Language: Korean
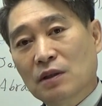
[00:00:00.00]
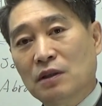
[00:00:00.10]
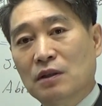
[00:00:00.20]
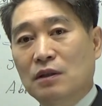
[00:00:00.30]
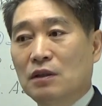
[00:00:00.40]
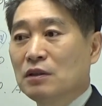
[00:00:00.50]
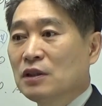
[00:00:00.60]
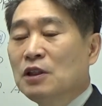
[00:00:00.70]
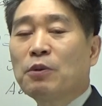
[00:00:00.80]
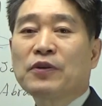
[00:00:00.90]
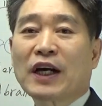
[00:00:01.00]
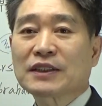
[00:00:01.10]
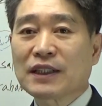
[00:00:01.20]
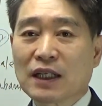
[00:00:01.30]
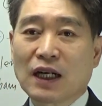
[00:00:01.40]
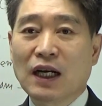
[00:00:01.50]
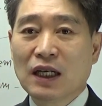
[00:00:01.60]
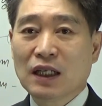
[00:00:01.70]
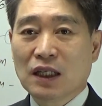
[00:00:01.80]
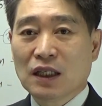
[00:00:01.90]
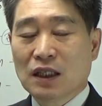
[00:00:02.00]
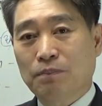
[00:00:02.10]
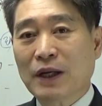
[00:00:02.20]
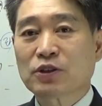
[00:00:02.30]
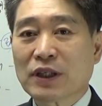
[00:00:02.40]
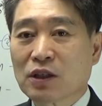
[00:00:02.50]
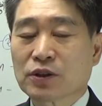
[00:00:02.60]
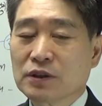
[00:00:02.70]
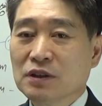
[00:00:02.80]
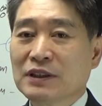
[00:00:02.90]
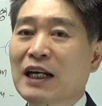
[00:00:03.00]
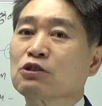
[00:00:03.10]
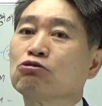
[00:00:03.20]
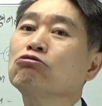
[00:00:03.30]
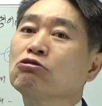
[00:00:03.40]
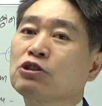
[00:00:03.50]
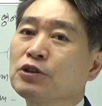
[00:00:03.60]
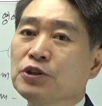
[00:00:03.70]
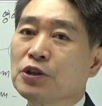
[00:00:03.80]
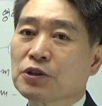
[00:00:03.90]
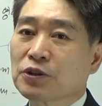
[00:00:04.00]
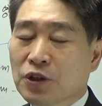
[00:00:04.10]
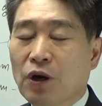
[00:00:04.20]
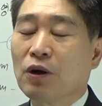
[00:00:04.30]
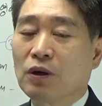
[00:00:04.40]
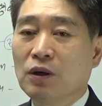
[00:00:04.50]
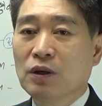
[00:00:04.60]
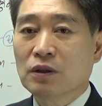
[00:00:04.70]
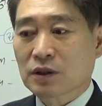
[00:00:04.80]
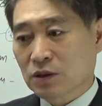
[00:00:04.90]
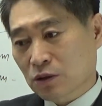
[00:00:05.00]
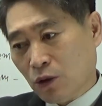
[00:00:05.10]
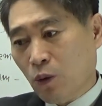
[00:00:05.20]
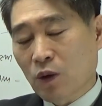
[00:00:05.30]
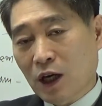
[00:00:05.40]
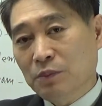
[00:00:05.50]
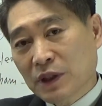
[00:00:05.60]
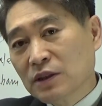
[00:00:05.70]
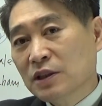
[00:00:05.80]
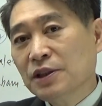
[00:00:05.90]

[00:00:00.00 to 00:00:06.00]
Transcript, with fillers: 어, 일본 학자가 발견한 것은 약 6천년경 그래서 더 올라가면 한